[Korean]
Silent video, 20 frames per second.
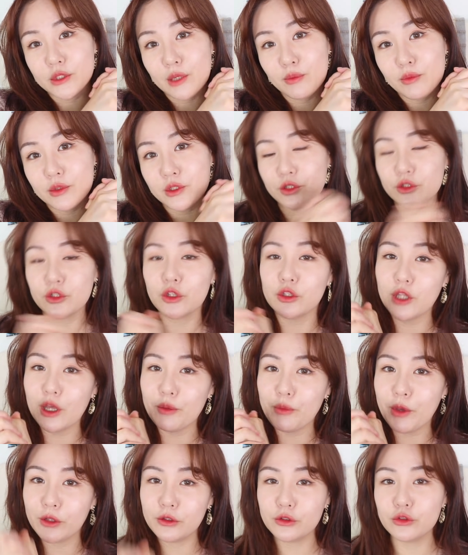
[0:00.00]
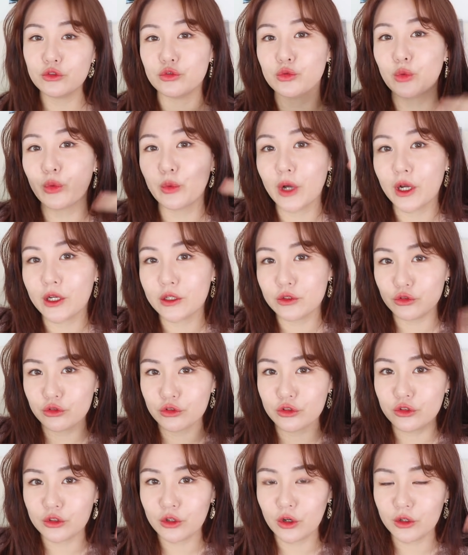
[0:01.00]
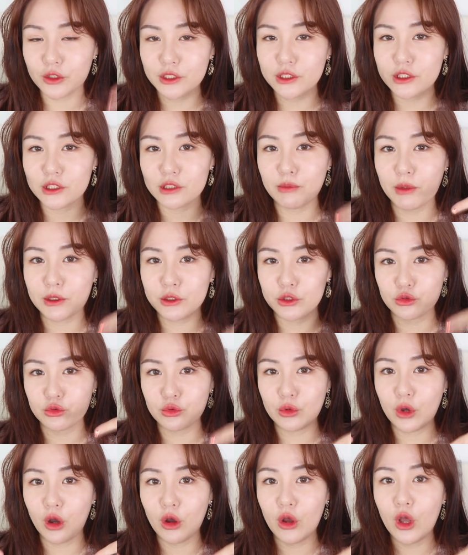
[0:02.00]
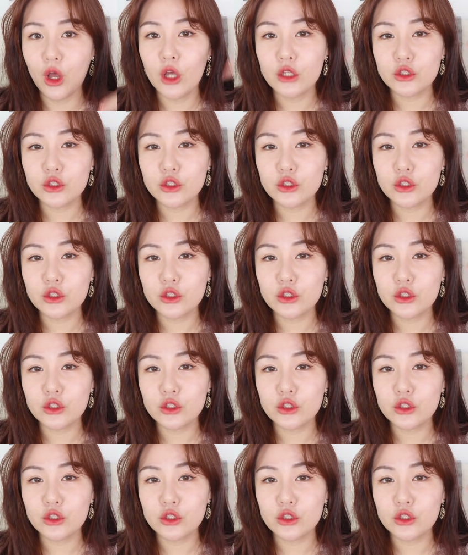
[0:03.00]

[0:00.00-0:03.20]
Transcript: 재밌으셨다면 구독하기 누르는 거 잊지 마시고요.